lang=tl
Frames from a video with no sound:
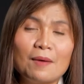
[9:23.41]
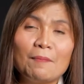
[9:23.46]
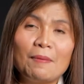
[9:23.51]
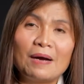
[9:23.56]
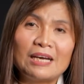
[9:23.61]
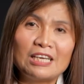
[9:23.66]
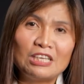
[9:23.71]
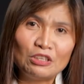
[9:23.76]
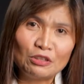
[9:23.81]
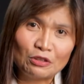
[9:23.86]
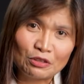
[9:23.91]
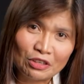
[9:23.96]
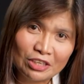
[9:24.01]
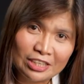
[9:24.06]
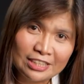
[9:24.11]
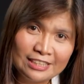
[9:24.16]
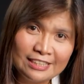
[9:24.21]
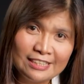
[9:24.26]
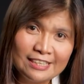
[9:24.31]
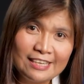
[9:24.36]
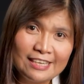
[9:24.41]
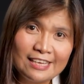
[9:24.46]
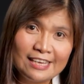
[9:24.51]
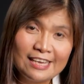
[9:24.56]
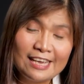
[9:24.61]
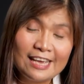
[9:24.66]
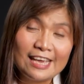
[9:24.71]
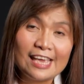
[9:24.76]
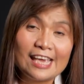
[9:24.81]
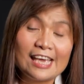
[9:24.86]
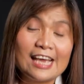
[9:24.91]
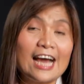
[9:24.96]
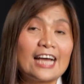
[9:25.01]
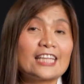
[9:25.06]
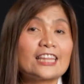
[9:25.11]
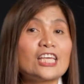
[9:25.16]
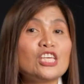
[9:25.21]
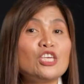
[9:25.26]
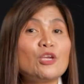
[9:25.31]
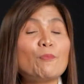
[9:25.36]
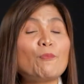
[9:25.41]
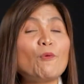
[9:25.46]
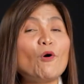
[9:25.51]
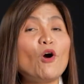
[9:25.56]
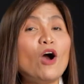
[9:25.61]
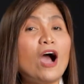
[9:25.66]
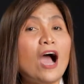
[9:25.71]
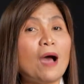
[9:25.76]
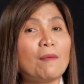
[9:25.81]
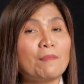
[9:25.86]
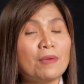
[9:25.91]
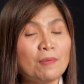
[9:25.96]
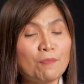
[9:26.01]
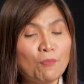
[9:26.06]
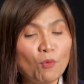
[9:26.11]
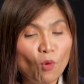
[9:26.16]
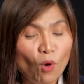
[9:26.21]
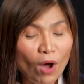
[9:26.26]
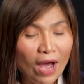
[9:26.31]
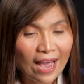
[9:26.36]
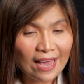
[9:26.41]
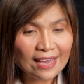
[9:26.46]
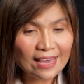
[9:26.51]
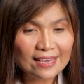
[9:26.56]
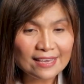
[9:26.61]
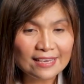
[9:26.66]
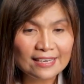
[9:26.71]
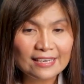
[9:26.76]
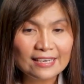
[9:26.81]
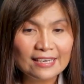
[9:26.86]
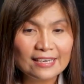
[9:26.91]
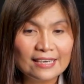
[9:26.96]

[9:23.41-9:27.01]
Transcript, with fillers: Panginoon, ingatan niyo po ang aming buhay,